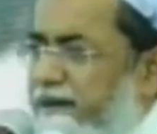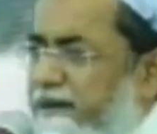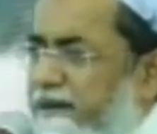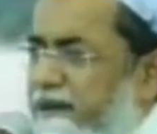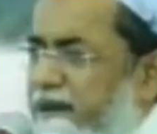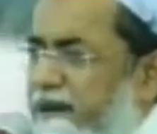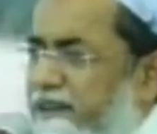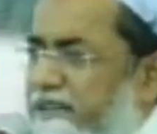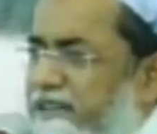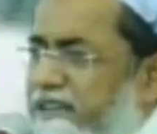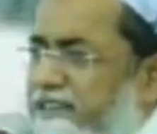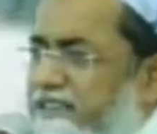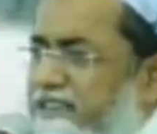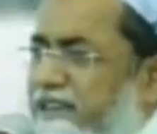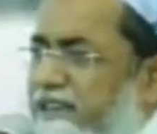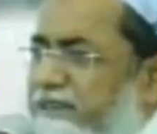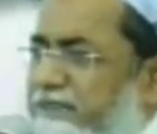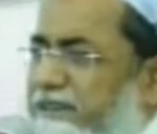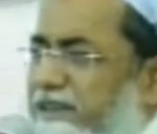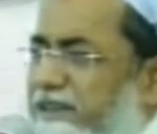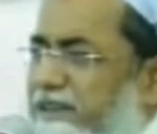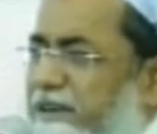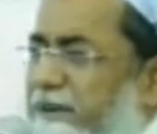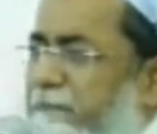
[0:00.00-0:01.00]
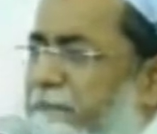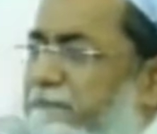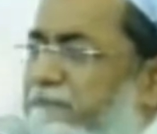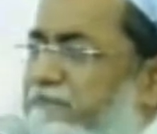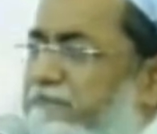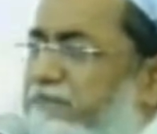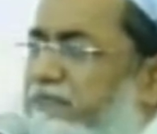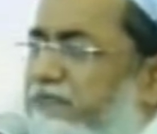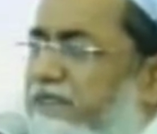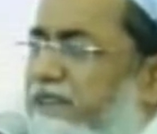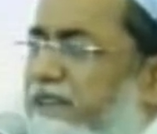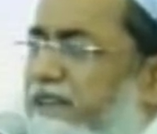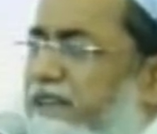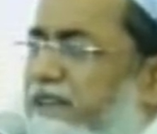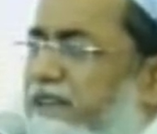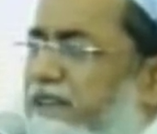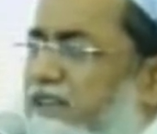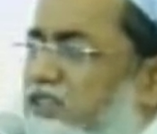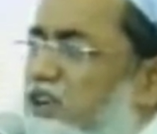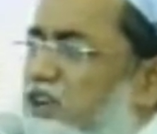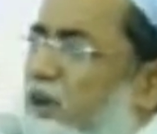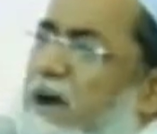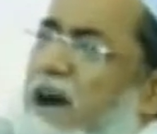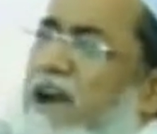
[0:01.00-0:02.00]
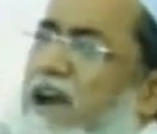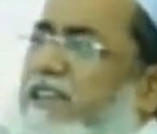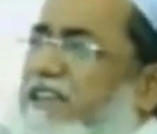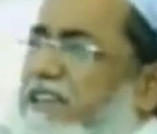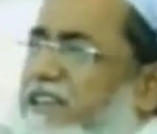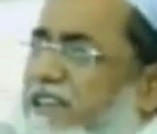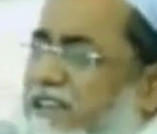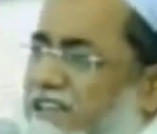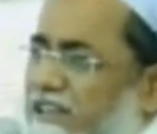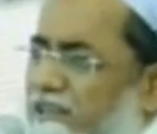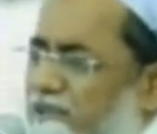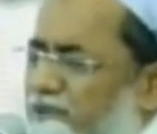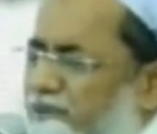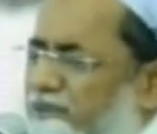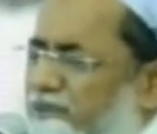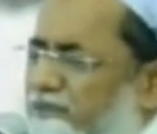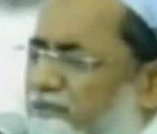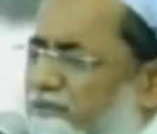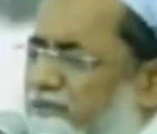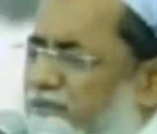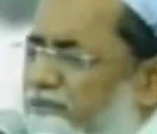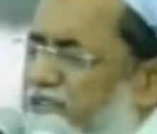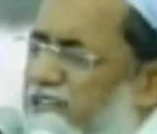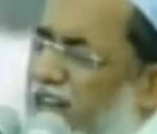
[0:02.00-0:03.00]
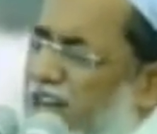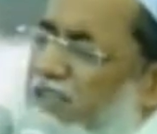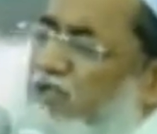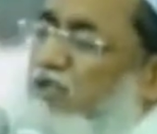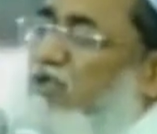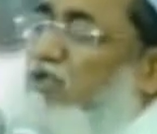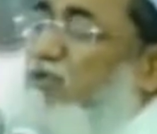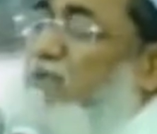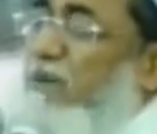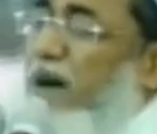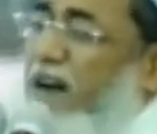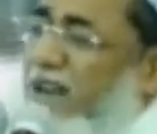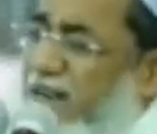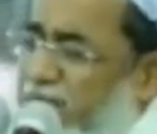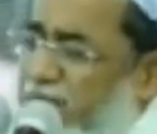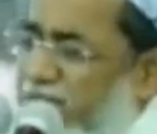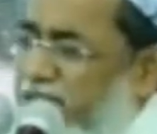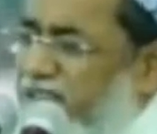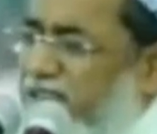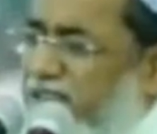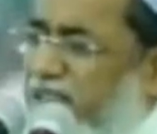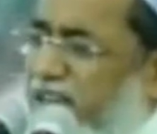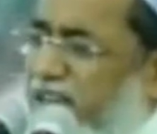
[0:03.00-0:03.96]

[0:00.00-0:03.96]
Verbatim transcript: খাজা সাহেবকে সব আটকে দিল জাদুর বান মারতে